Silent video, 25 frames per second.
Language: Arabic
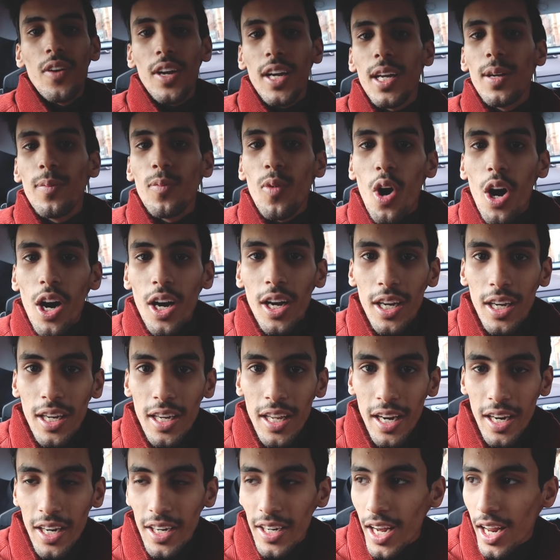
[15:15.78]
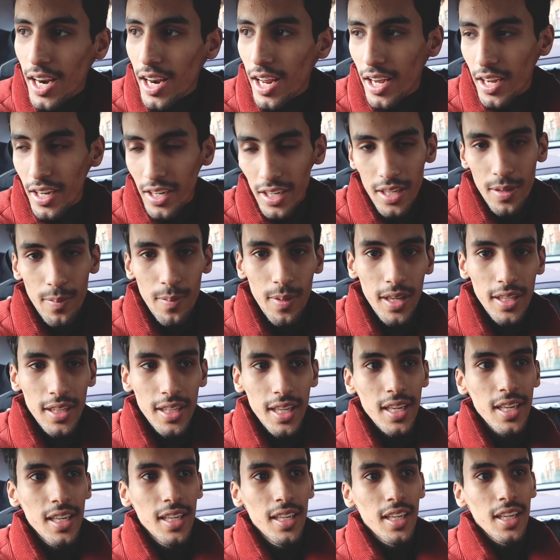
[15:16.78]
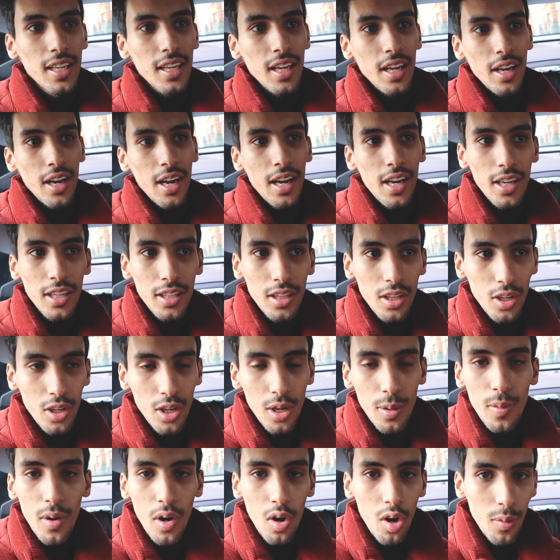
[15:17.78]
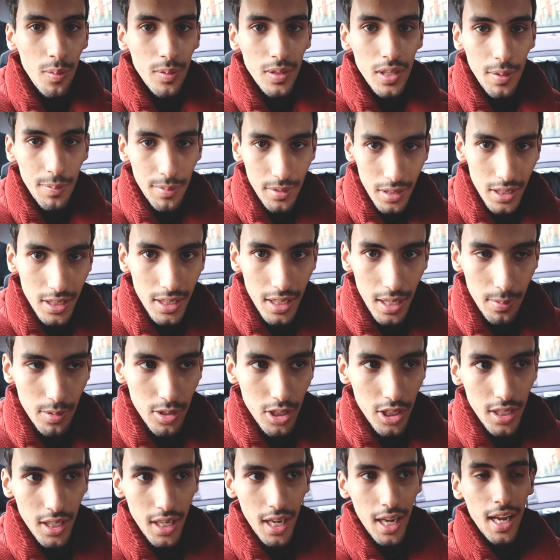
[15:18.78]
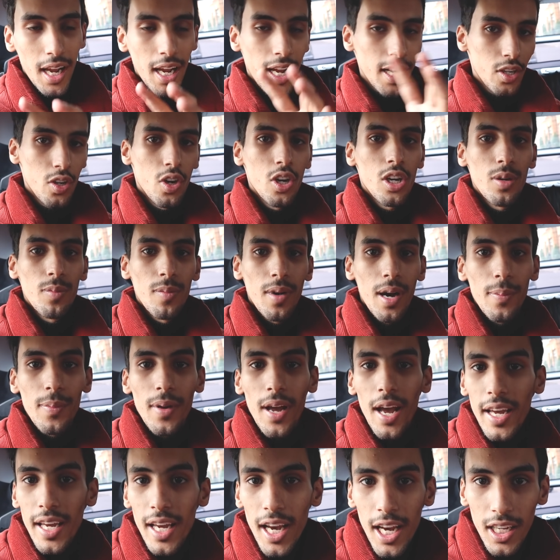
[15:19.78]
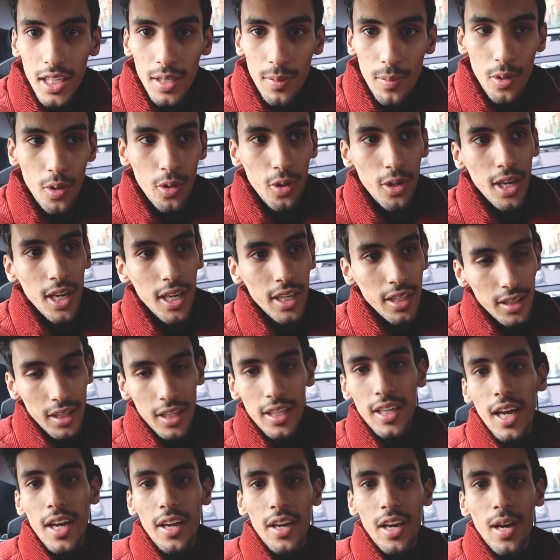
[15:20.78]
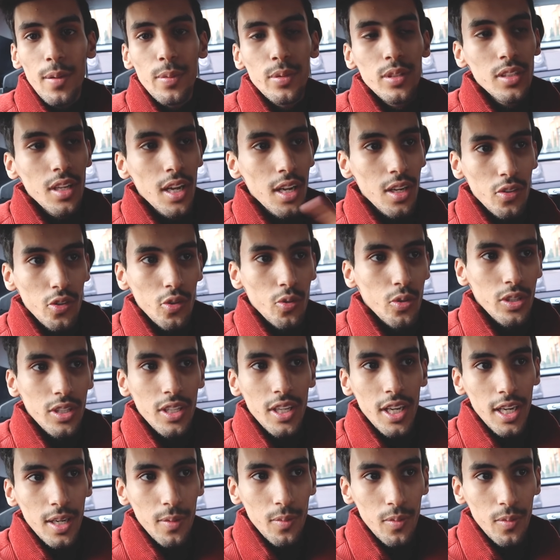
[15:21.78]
فكل المواقع اللي رحنا لها هني بلندن راح احط لكم روابطها بالديسكربشن حق جوجل ماب اي احد بيروح لها يطيع على الرابط على طول يوديه حق